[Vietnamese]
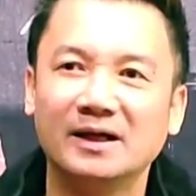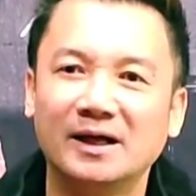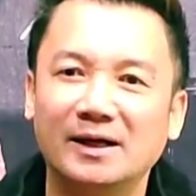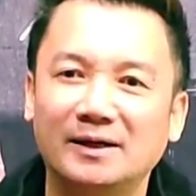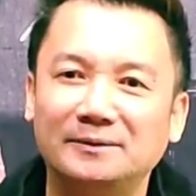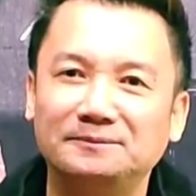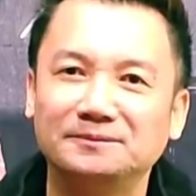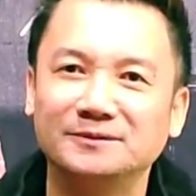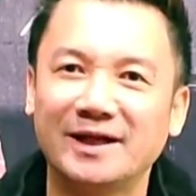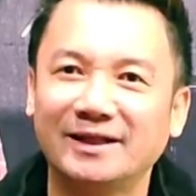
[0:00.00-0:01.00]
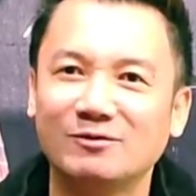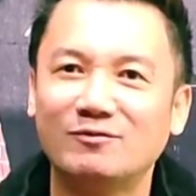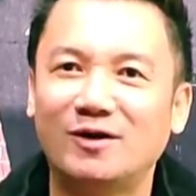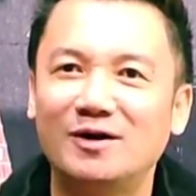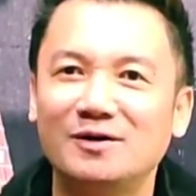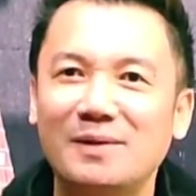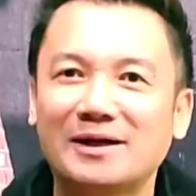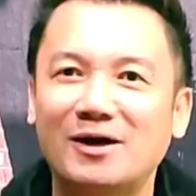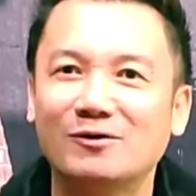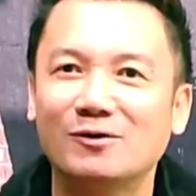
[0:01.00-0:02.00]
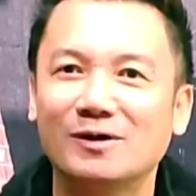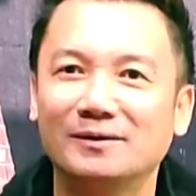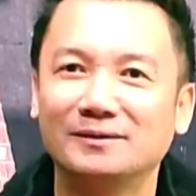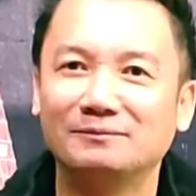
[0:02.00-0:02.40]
à, nơi đây thì quốc võ bắt đầu